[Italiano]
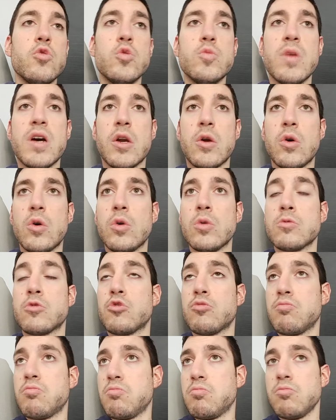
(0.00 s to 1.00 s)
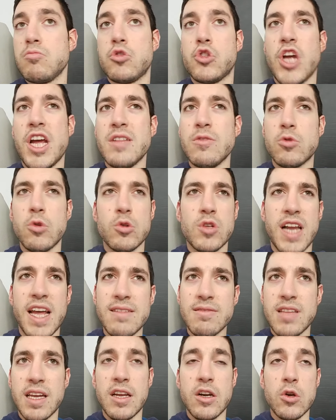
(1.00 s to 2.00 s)
numero
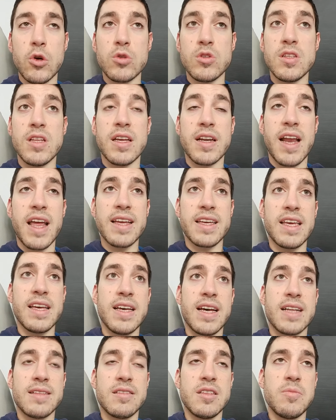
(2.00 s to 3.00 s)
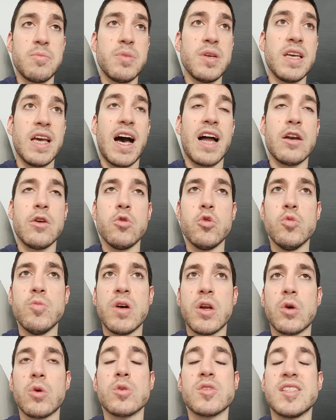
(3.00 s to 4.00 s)
130 erroti del ranking ATP al
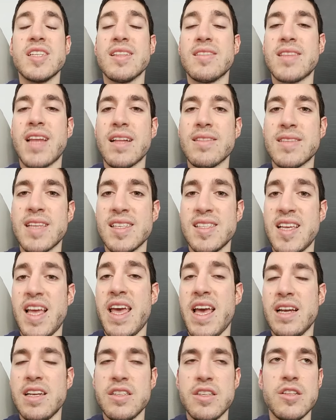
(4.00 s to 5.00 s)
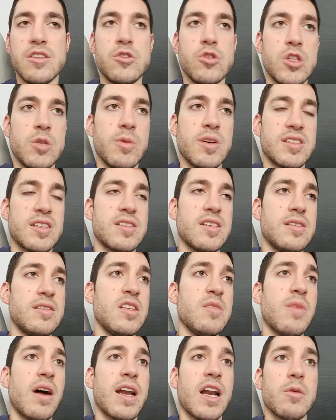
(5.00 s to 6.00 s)
numero 76 all'inizio di questa
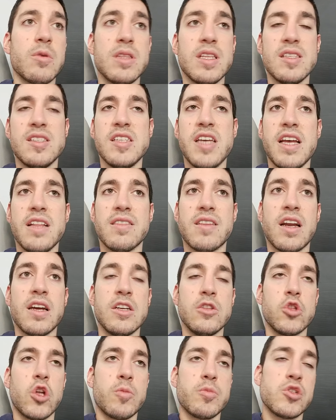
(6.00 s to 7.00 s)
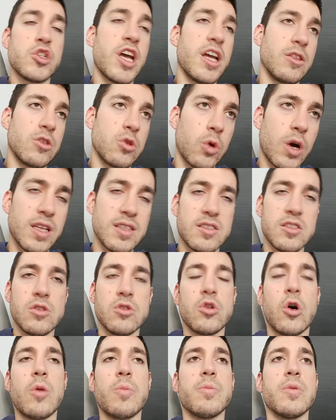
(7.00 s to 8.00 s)
settimana, quindi si entra in top 100, anzi
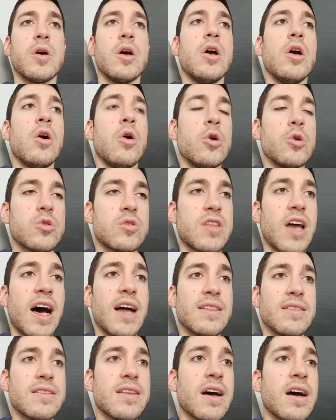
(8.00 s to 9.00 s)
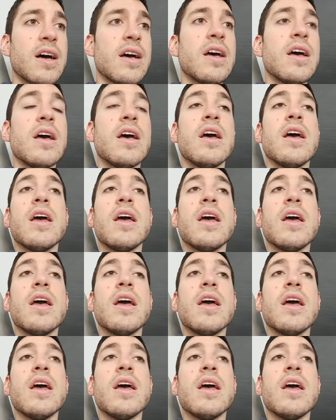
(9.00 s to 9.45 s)
in top 80